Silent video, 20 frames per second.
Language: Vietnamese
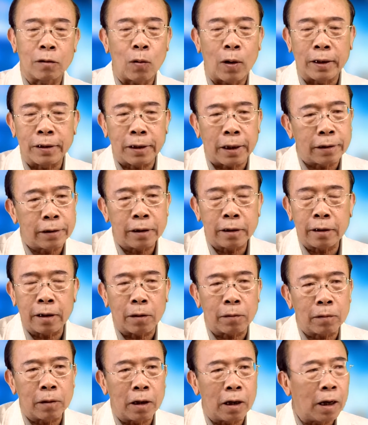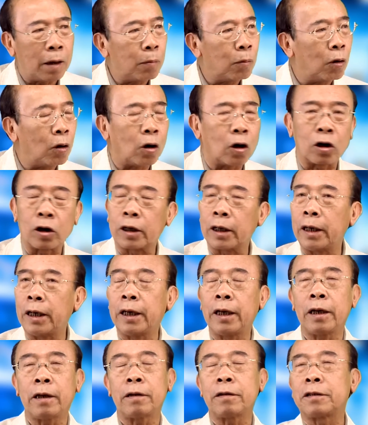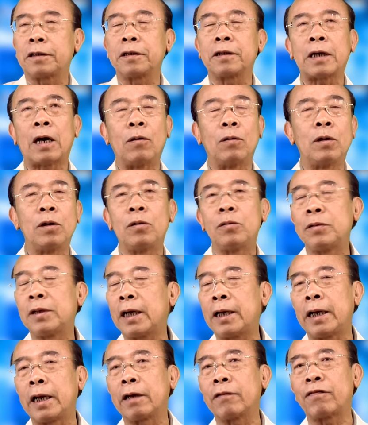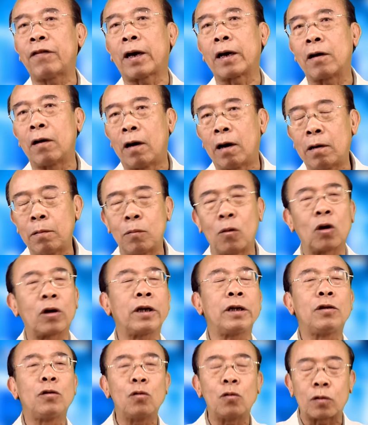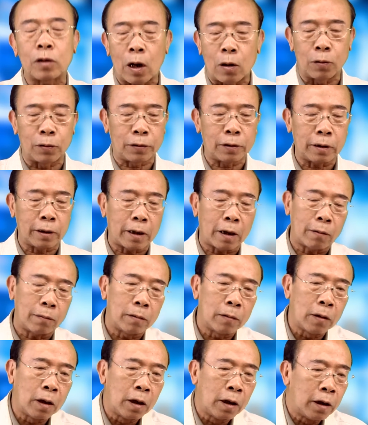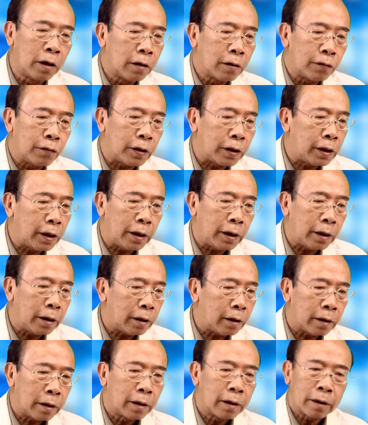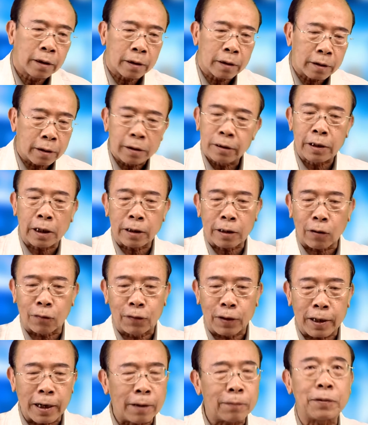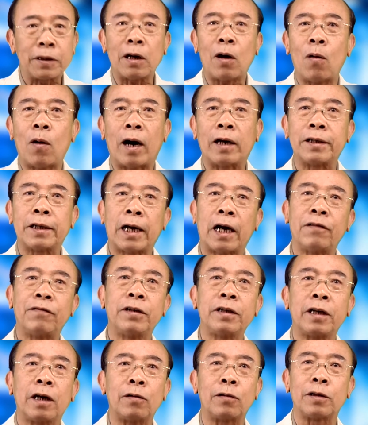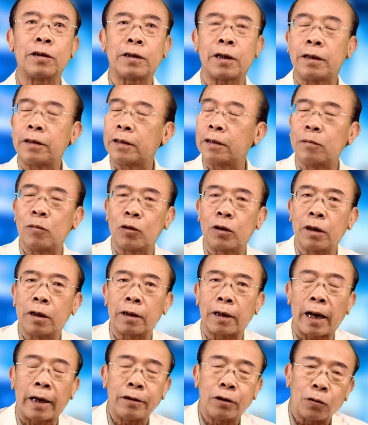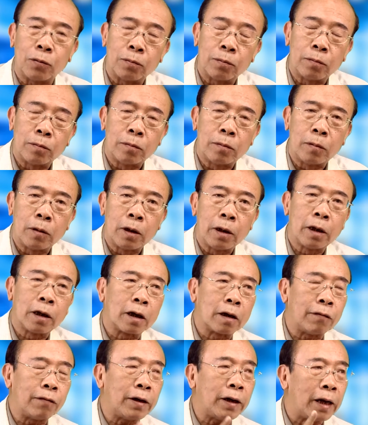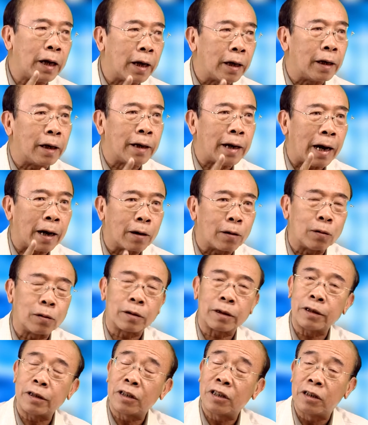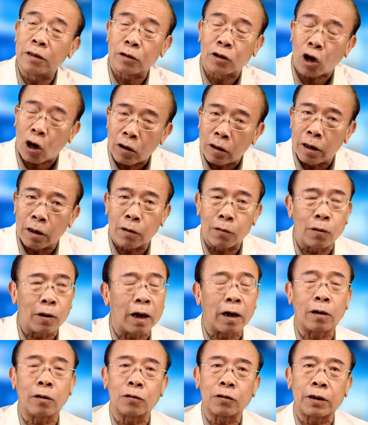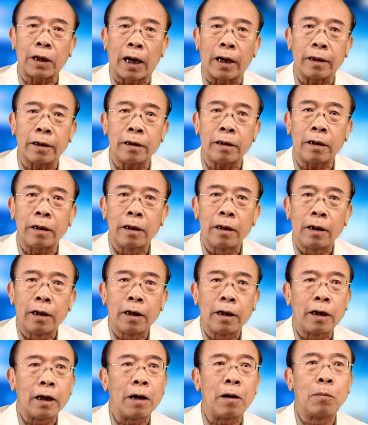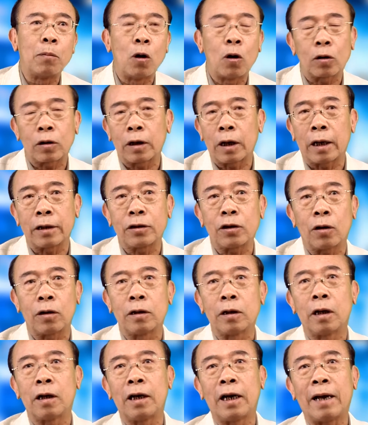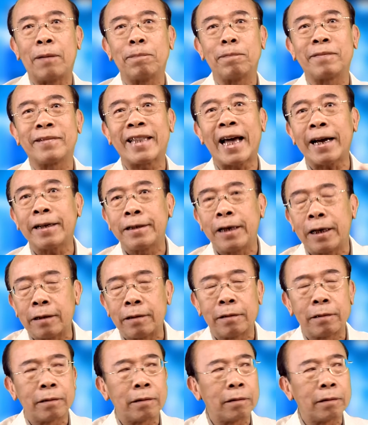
hòa giải dân tộc là một cái giao lưu nhất định phải có, một cái nhu cầu dân tộc. Vì thì dân tộc Việt Nam sẽ hòa giải với nhau để xây dựng một tương lai chung. Cái vấn đề là đảng cộng cái sự chọn lựa của Đảng Cộng sản đó là một là chọn lựa làm tác nhân